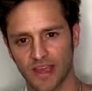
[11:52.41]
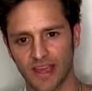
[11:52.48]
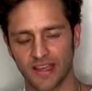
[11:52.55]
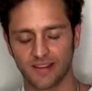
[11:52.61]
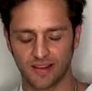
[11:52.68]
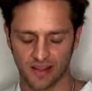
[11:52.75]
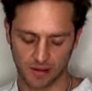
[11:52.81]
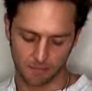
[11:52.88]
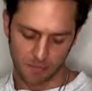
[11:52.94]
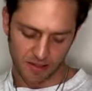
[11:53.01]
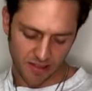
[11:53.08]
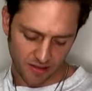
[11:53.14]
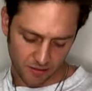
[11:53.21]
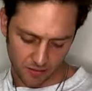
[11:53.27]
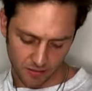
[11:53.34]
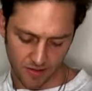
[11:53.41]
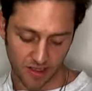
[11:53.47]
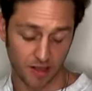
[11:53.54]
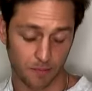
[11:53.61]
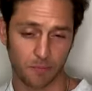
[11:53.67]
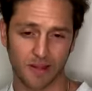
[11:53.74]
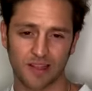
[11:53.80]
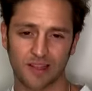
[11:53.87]
si dependes, si
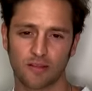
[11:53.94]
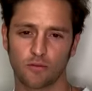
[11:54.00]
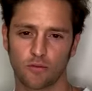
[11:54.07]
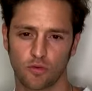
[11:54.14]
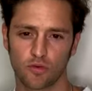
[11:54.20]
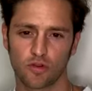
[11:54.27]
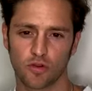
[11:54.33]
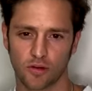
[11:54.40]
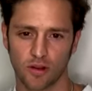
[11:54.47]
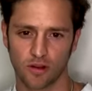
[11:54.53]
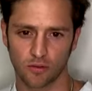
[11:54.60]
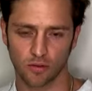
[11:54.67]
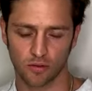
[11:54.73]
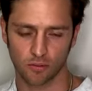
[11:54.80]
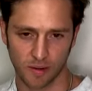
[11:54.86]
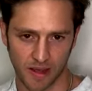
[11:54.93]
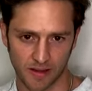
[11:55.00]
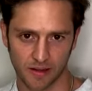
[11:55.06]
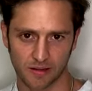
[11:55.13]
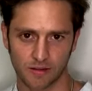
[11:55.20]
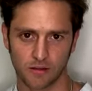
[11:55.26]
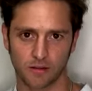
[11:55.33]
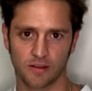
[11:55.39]
mucho de tus
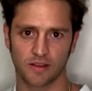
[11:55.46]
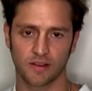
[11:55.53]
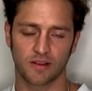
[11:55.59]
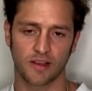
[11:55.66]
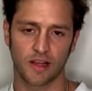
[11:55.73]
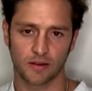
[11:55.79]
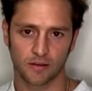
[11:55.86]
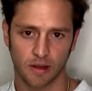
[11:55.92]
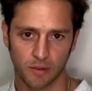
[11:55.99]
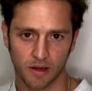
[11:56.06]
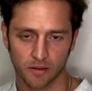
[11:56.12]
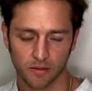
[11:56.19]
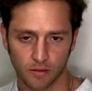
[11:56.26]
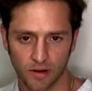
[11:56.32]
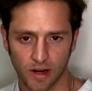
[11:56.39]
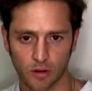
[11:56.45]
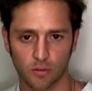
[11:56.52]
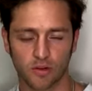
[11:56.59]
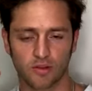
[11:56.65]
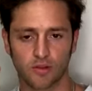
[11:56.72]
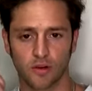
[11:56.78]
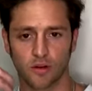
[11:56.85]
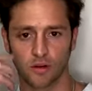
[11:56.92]
padres, no sé si sea también una
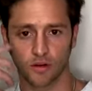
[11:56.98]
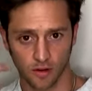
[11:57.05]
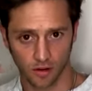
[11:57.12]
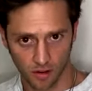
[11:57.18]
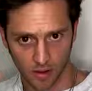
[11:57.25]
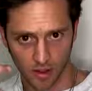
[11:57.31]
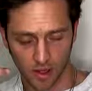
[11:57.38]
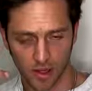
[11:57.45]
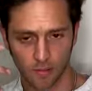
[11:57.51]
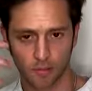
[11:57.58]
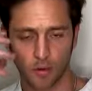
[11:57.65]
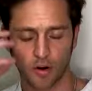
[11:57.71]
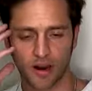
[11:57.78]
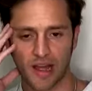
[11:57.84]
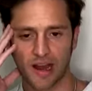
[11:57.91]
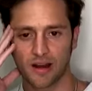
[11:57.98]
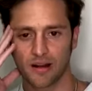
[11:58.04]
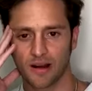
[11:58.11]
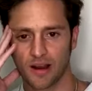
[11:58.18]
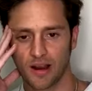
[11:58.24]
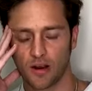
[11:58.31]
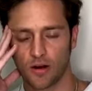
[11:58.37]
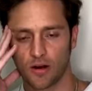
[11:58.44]
cuestión moral
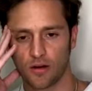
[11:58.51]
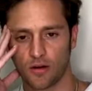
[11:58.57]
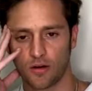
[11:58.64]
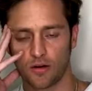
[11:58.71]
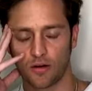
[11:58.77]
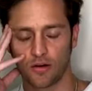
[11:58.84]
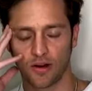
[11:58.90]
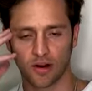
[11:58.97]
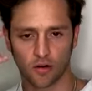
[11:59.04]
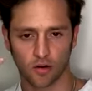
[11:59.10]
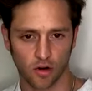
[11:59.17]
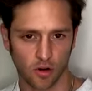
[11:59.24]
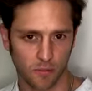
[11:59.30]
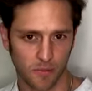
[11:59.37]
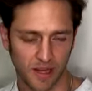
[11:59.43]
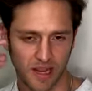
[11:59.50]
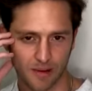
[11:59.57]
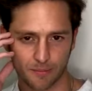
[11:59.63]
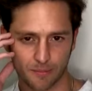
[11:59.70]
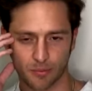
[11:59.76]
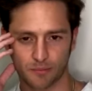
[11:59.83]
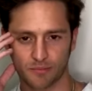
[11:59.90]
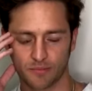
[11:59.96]
o económica,
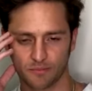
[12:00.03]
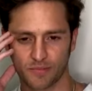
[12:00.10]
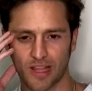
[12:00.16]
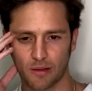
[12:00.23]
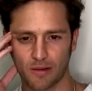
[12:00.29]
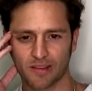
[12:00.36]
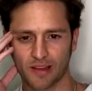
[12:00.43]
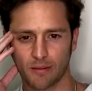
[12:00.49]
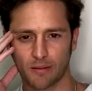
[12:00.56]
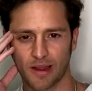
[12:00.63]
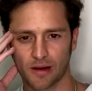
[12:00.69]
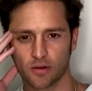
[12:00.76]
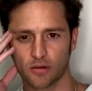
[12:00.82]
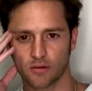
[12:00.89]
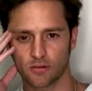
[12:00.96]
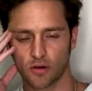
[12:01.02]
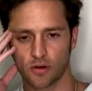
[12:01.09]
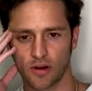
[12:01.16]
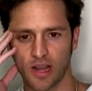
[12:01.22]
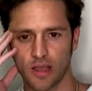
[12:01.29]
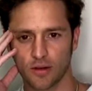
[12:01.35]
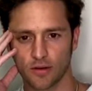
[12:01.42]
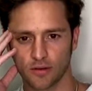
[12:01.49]
tal vez hablar con, con
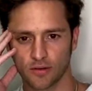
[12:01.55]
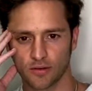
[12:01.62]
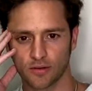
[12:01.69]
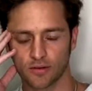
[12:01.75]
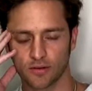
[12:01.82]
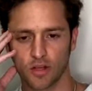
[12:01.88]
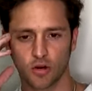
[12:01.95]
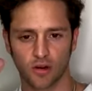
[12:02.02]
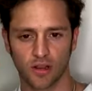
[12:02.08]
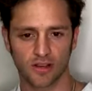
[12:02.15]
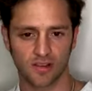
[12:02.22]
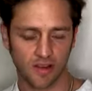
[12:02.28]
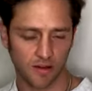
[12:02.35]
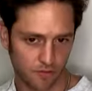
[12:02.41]
ellos. Yo creo que sí